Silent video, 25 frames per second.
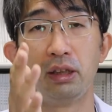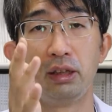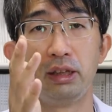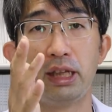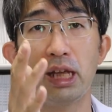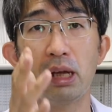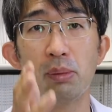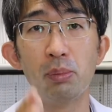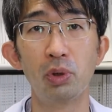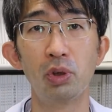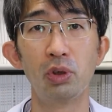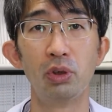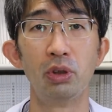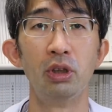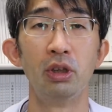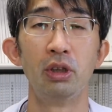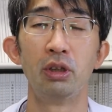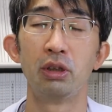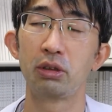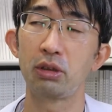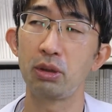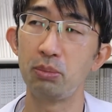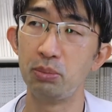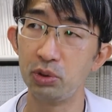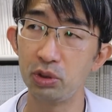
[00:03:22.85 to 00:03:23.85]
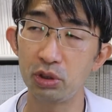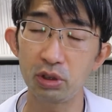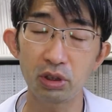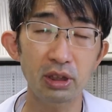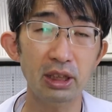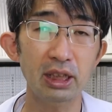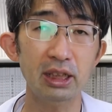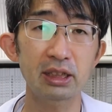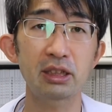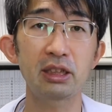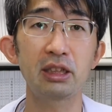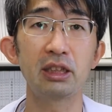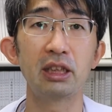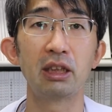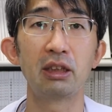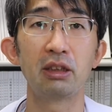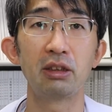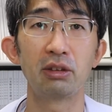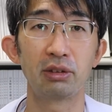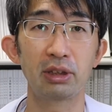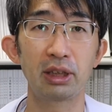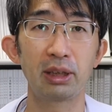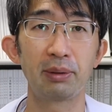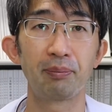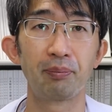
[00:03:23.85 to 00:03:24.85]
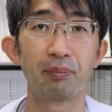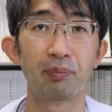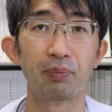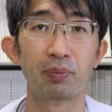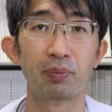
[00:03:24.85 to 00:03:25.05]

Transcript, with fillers: でも、それ難しいですよね。